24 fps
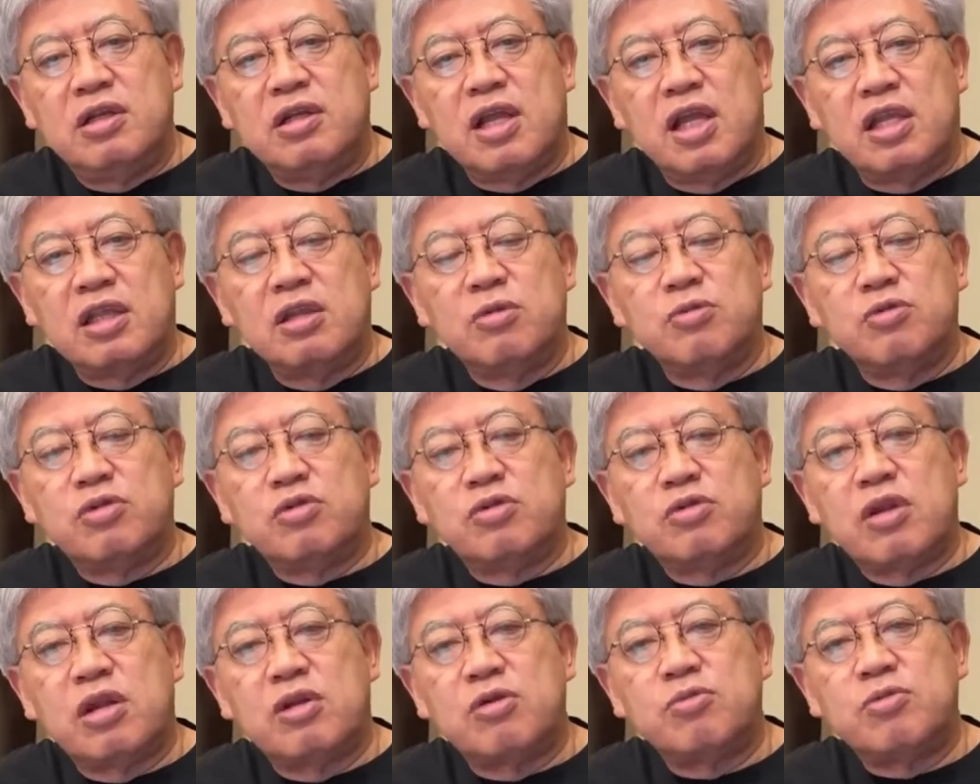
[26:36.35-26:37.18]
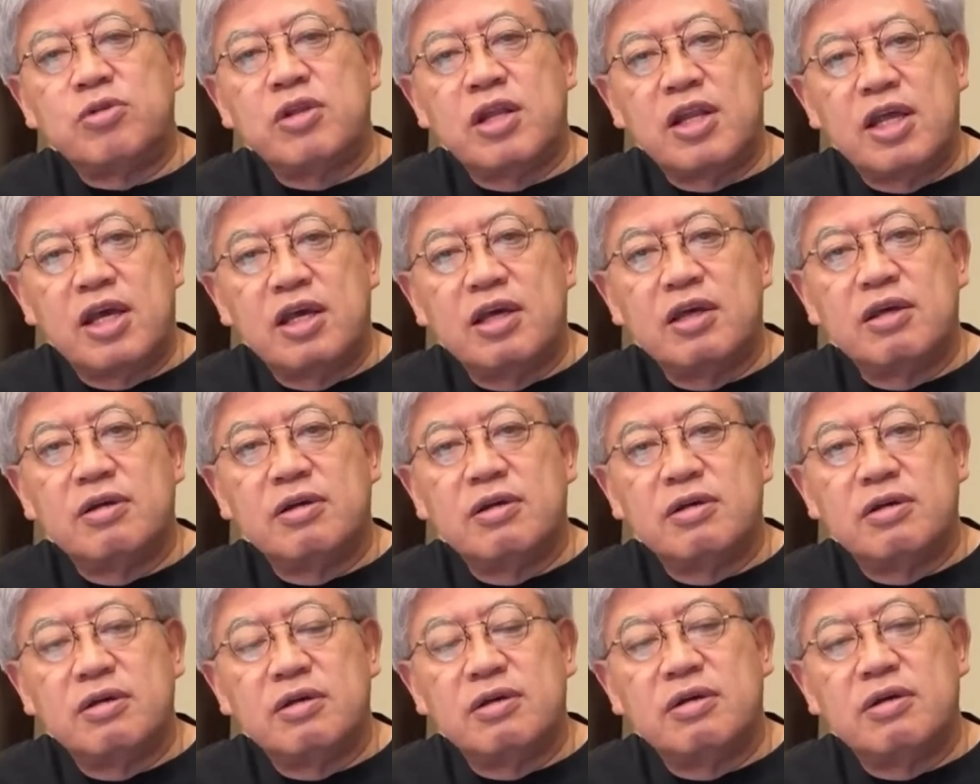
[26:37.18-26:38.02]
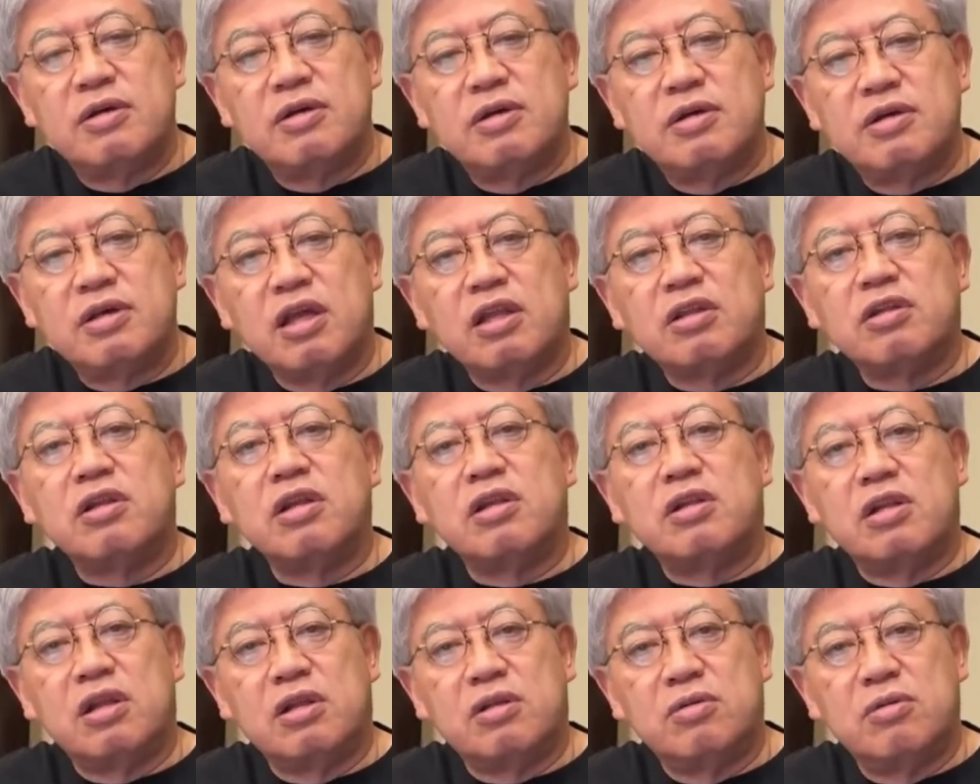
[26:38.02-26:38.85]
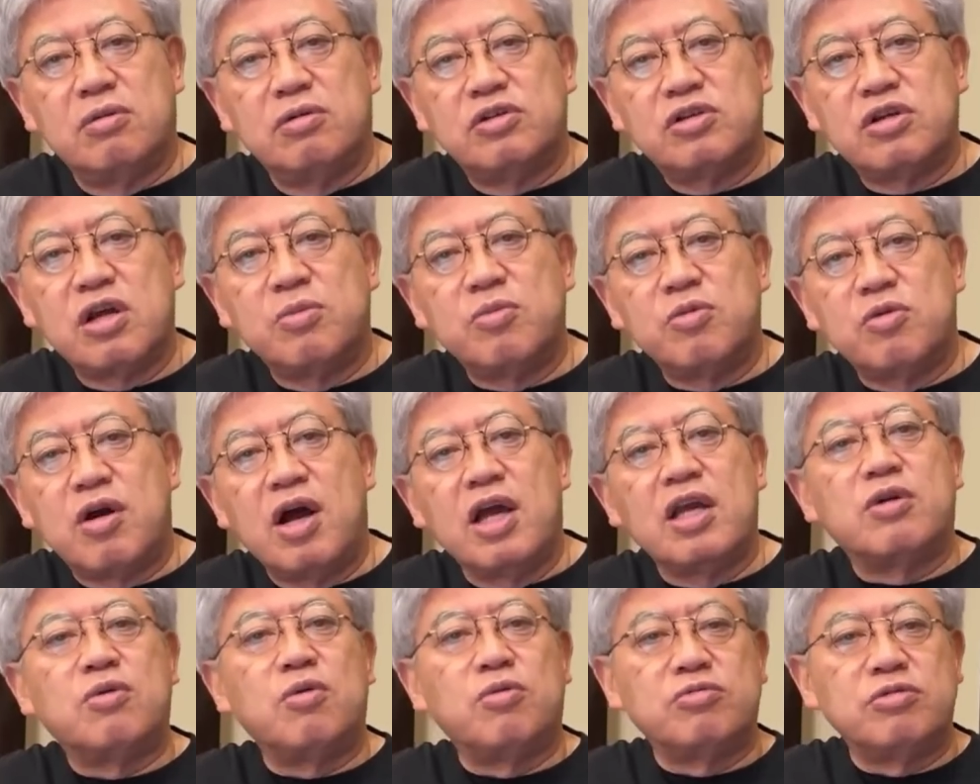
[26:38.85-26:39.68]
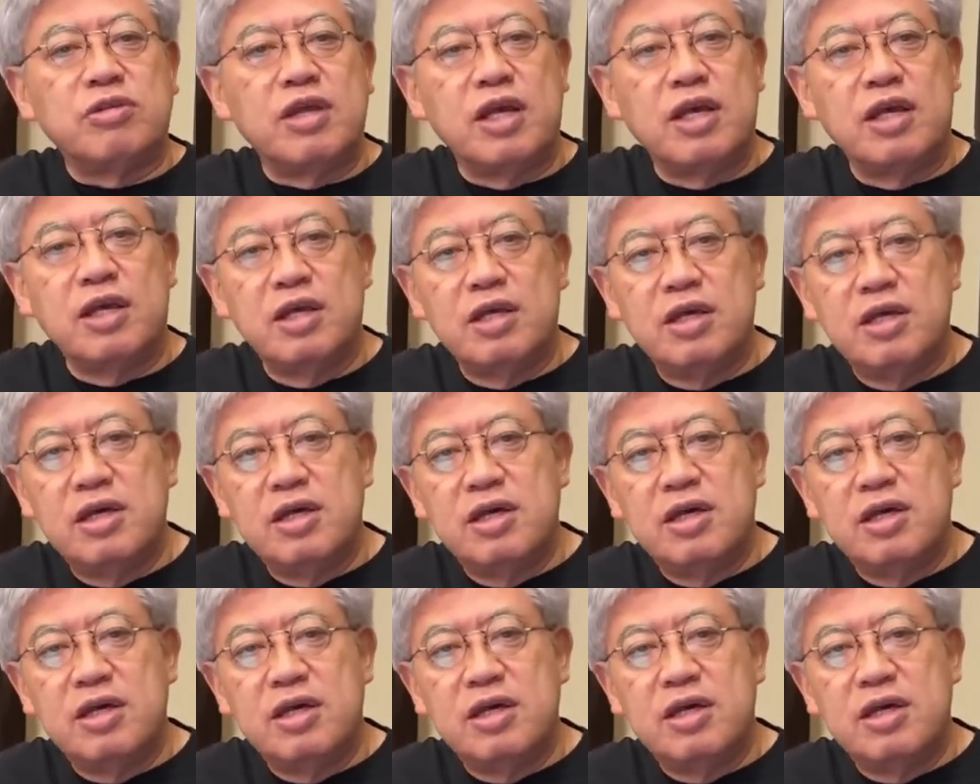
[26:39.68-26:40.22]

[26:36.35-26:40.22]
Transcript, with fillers: 何でも人頼みでね、やってったと。しかも外国で。